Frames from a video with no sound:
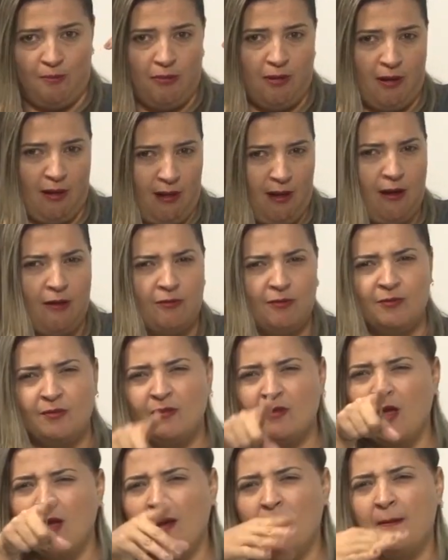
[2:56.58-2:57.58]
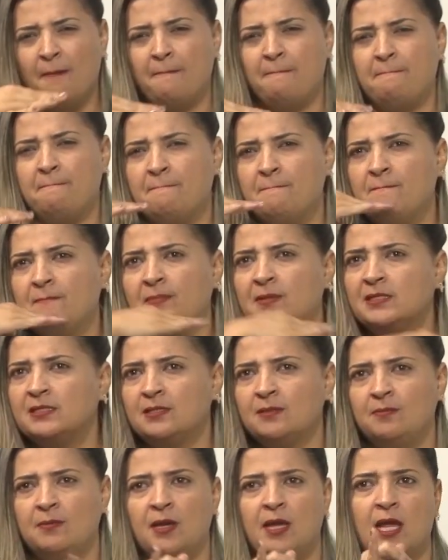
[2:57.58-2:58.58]
essa árvore.
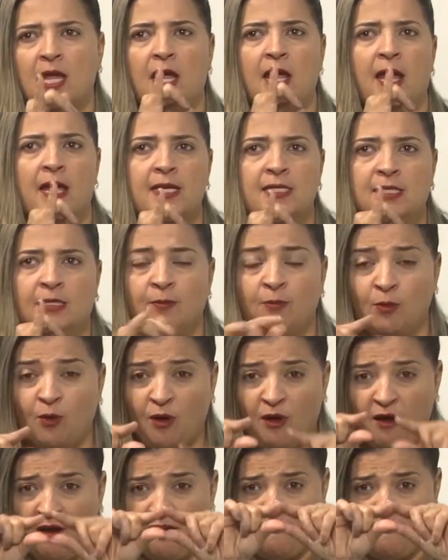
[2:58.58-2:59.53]
Então vocês podem perceber,